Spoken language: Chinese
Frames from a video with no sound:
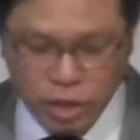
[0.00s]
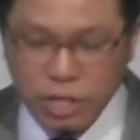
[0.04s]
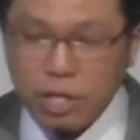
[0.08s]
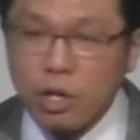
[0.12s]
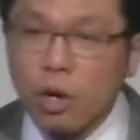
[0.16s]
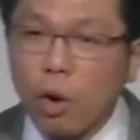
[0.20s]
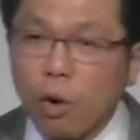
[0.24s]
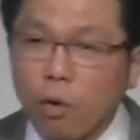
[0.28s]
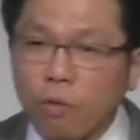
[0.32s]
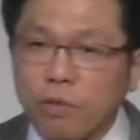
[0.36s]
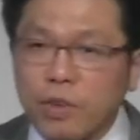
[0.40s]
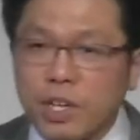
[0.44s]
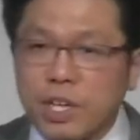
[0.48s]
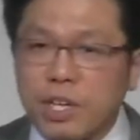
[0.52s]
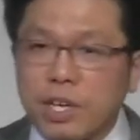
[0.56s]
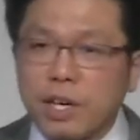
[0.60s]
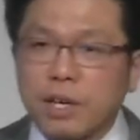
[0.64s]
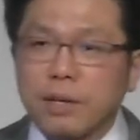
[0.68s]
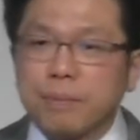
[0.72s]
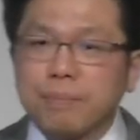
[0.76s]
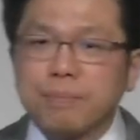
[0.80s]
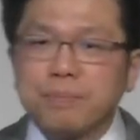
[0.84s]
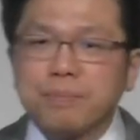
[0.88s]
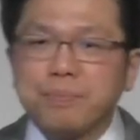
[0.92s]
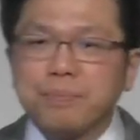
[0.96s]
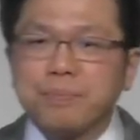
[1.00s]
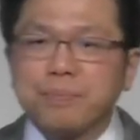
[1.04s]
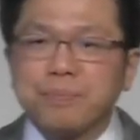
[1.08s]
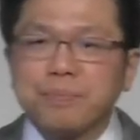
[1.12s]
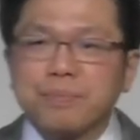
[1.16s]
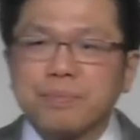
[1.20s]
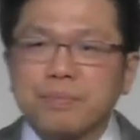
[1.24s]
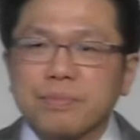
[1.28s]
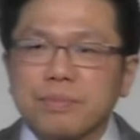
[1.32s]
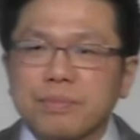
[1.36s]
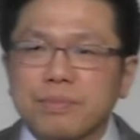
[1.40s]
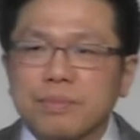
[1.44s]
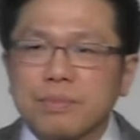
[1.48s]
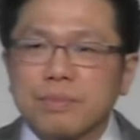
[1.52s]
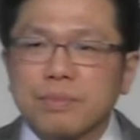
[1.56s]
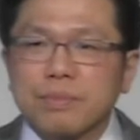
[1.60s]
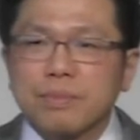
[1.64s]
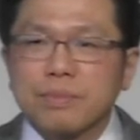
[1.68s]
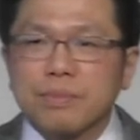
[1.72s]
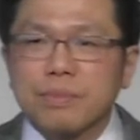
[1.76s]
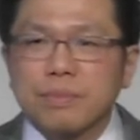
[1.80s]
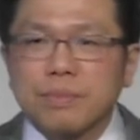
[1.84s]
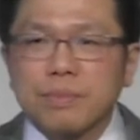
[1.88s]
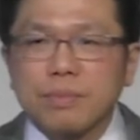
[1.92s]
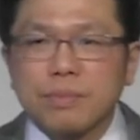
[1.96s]
我们这里看到了
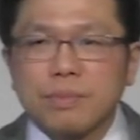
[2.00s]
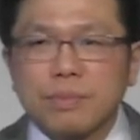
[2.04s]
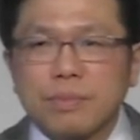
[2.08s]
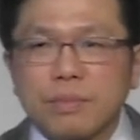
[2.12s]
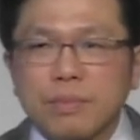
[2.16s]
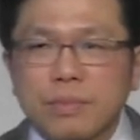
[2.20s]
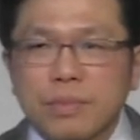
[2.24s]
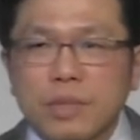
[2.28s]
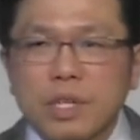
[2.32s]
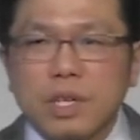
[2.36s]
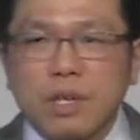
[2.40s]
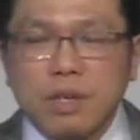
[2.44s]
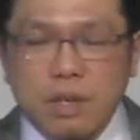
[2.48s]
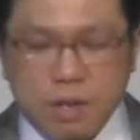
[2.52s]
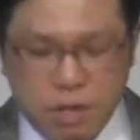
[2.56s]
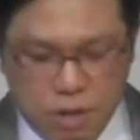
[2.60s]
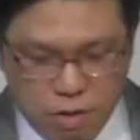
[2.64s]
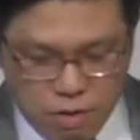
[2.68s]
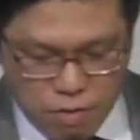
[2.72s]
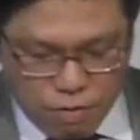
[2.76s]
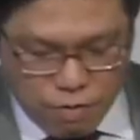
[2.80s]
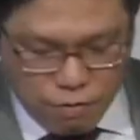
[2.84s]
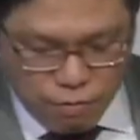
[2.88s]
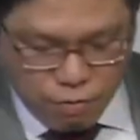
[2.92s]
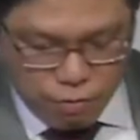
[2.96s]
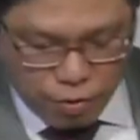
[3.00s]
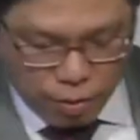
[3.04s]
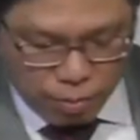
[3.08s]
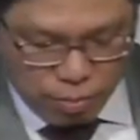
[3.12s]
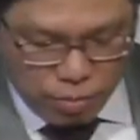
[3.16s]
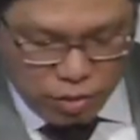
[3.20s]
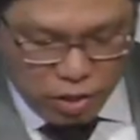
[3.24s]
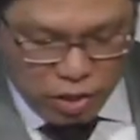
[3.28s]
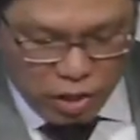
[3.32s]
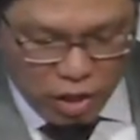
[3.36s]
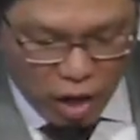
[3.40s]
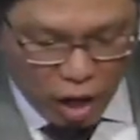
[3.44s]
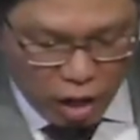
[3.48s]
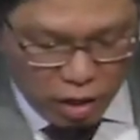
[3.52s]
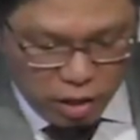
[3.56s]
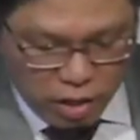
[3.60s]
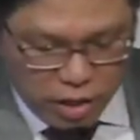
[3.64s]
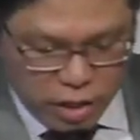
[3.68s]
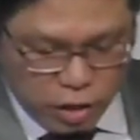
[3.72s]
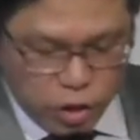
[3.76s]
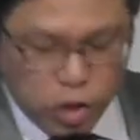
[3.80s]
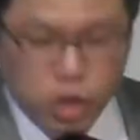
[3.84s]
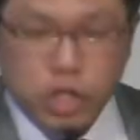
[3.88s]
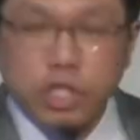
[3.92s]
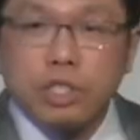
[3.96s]
他的这个改变，
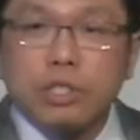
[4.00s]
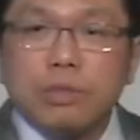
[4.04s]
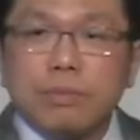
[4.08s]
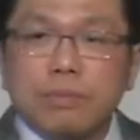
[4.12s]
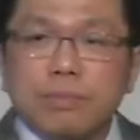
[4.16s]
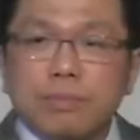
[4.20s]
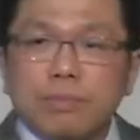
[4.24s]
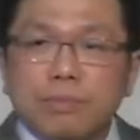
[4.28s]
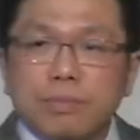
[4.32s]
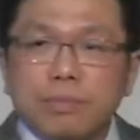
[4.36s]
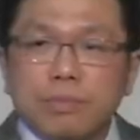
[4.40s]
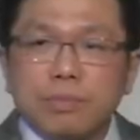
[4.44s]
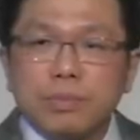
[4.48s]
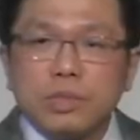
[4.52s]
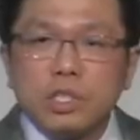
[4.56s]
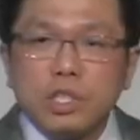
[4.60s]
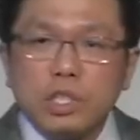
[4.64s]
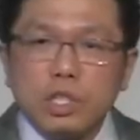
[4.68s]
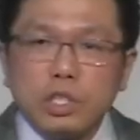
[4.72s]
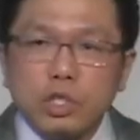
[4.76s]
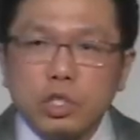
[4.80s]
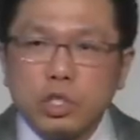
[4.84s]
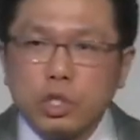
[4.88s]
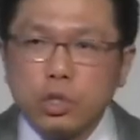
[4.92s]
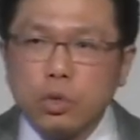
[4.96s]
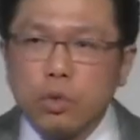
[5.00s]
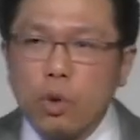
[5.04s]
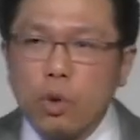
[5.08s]
从